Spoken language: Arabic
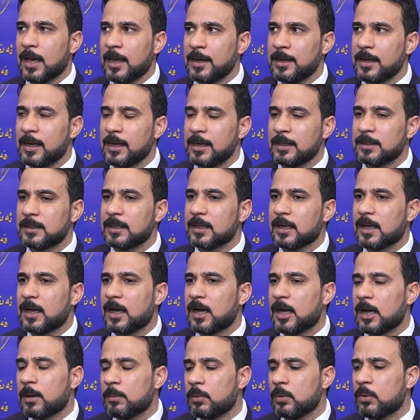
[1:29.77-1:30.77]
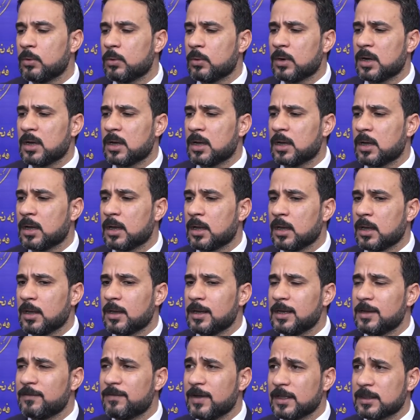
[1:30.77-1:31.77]
أن الانتخاب هو
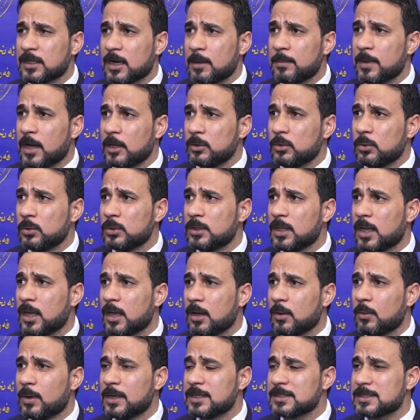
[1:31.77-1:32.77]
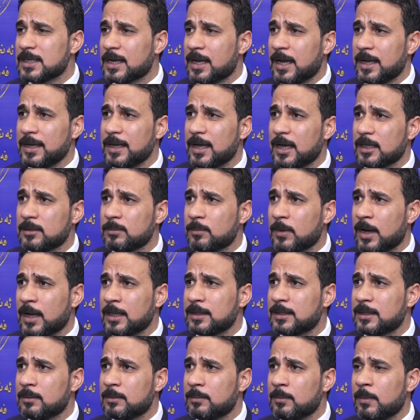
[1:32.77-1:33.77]
لفترة محدودة ولصلاحيات
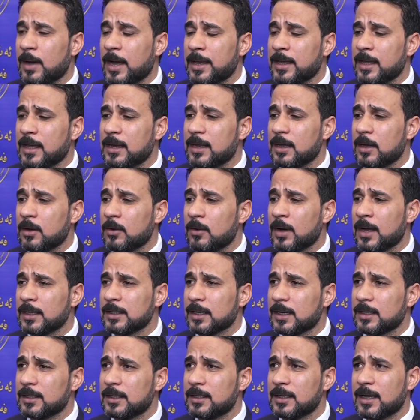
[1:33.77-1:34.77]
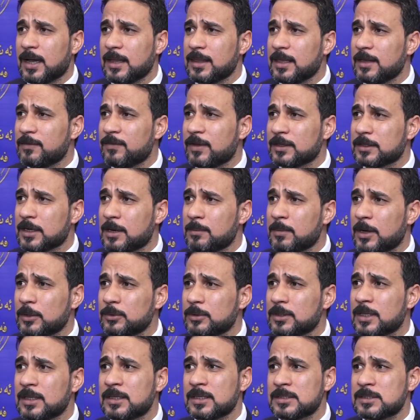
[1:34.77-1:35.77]
معينة وأعتقد أن هذه الفترة
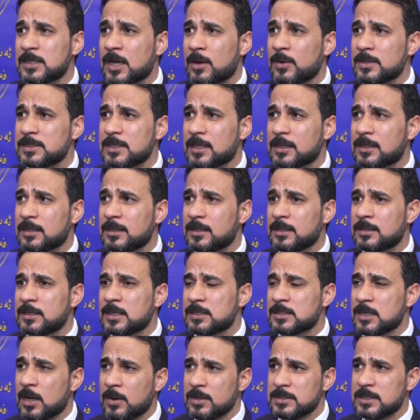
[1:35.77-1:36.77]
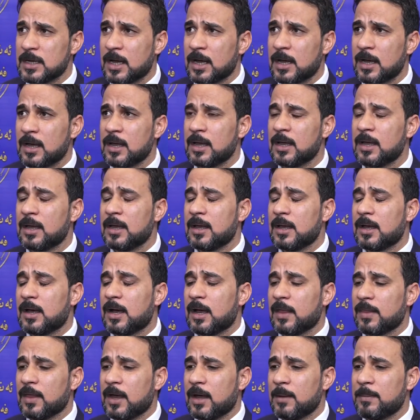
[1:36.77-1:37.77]
المحدودة تجاوزت تجاوزها
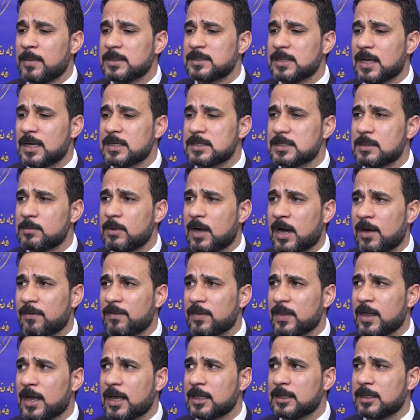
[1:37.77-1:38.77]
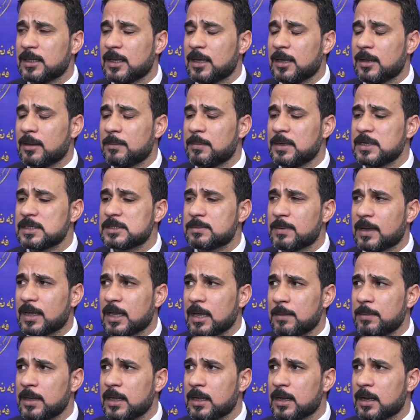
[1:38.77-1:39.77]
أعضاء مجالس المحافظات آه، بنسبة
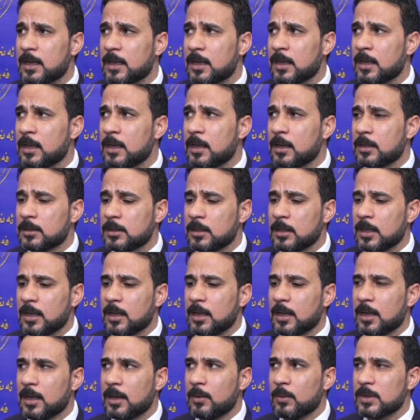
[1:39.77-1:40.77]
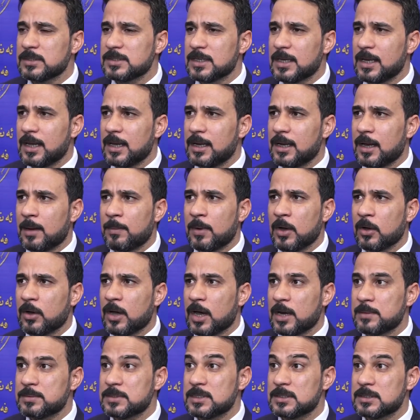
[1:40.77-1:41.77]
كبيرة آه، وصل إلى ما
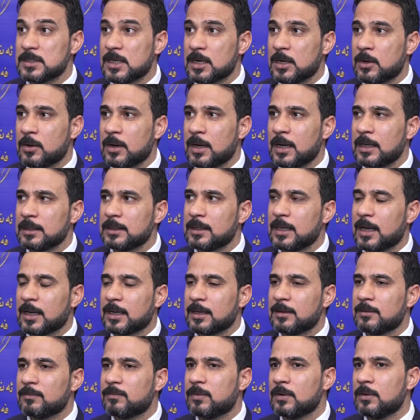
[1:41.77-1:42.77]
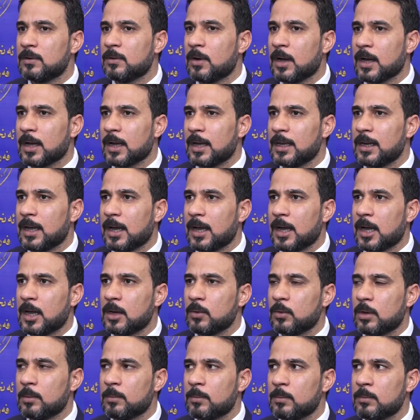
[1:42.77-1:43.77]
يقارب ست سنوات لكن في الواقع
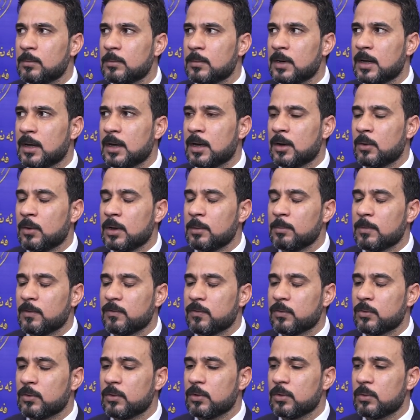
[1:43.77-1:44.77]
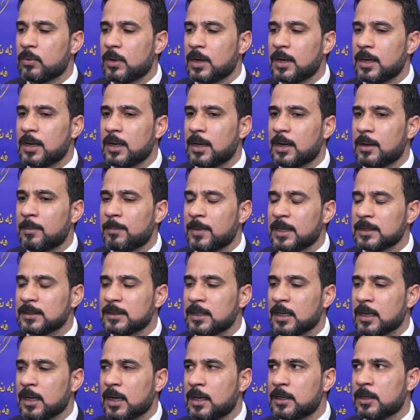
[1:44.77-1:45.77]
الحال والمفروض
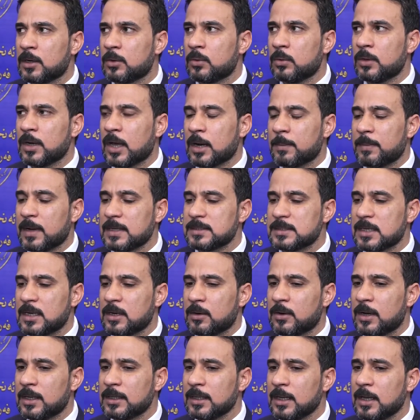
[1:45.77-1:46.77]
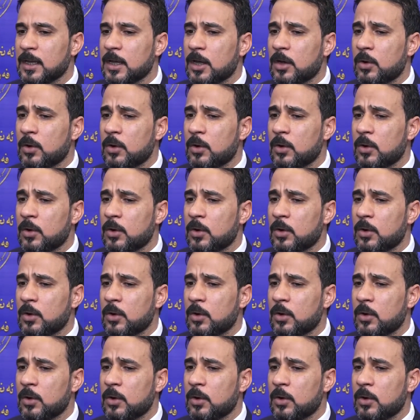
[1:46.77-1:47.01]
والمنطق أن يكون أربع سنوات